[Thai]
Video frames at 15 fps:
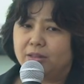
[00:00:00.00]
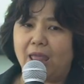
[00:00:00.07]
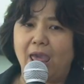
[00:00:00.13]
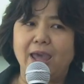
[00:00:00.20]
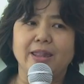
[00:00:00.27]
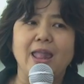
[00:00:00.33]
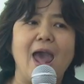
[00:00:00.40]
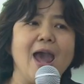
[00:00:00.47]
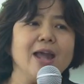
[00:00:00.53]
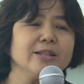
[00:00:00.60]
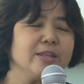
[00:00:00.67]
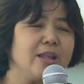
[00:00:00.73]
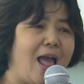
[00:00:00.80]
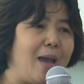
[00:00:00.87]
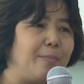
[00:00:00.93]
แต่ถ้า
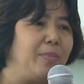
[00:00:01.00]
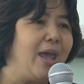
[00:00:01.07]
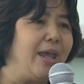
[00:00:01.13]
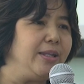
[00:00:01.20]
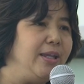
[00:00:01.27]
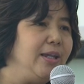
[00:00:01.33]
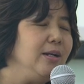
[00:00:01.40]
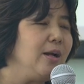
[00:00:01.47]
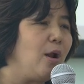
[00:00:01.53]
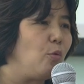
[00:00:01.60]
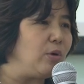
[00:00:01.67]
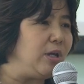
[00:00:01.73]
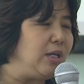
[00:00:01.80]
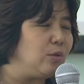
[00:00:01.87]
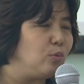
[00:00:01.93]
ตราบใดที่เรา
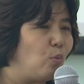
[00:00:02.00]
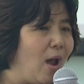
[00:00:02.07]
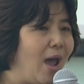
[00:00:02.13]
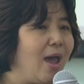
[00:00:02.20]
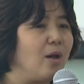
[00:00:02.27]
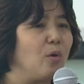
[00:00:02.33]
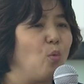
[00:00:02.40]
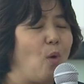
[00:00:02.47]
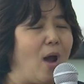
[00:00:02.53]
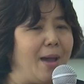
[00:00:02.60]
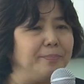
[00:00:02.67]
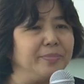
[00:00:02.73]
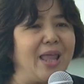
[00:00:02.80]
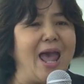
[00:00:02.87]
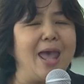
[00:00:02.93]
คิดว่าควา
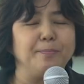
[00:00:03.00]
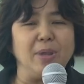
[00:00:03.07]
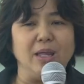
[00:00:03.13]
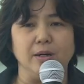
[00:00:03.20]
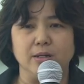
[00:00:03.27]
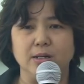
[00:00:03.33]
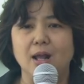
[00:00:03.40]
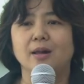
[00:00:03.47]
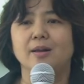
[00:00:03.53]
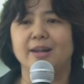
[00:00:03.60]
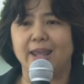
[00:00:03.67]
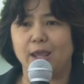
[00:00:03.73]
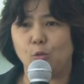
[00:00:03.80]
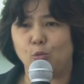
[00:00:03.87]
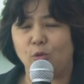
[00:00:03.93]
มตายเป็นเรื่อง
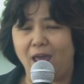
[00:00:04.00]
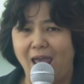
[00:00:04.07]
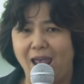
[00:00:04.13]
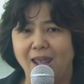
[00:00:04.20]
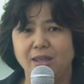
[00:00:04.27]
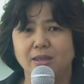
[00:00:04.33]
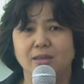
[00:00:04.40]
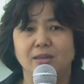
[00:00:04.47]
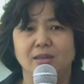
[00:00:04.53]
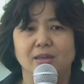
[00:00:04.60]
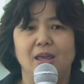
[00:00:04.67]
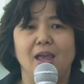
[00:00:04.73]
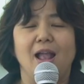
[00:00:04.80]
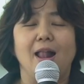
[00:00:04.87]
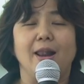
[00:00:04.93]
เลวร้าย
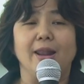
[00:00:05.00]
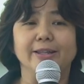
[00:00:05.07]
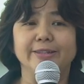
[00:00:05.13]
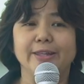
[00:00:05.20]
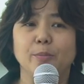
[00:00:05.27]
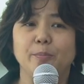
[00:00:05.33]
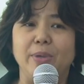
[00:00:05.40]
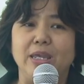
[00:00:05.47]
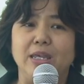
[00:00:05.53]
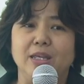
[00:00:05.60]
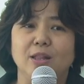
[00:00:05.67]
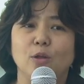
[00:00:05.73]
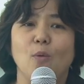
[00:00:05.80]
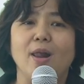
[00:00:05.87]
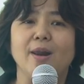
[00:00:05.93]
รัศมี
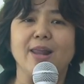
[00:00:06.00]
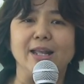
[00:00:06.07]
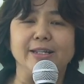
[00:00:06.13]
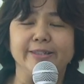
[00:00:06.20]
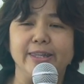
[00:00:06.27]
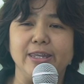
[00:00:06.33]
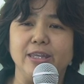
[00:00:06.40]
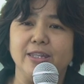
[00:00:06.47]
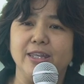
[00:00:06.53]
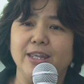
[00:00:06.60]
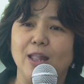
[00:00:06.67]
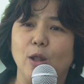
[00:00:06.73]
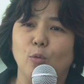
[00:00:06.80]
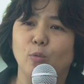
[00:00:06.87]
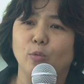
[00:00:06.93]
หรือว่ารังสีที่
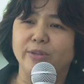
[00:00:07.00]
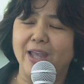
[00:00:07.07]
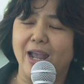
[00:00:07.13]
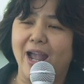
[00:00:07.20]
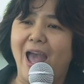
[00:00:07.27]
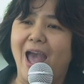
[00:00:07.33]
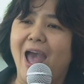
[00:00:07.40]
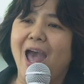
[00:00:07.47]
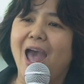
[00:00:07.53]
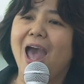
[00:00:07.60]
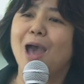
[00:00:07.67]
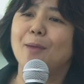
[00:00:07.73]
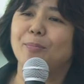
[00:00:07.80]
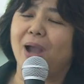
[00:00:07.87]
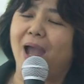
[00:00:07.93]
เราจะคา
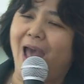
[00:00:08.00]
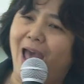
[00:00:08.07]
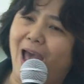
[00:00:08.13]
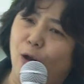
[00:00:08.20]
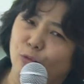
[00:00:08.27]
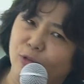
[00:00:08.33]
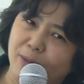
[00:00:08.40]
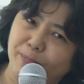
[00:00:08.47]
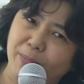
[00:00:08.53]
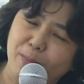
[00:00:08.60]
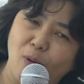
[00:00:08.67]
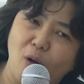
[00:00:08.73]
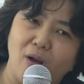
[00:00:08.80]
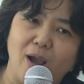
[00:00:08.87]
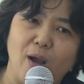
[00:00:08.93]
บข่าวนั้นไป
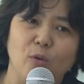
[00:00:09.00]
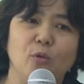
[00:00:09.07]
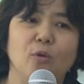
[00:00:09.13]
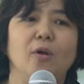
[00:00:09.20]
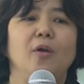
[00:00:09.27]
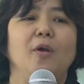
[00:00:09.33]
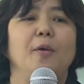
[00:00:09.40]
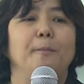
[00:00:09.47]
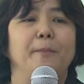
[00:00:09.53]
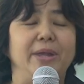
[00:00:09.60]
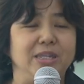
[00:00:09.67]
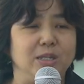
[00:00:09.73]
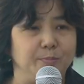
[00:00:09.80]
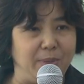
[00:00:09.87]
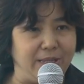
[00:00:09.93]
บอกเขามั
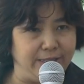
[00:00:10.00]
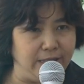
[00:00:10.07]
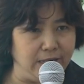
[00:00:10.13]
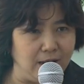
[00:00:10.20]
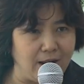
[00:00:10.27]
นจะเป็นสี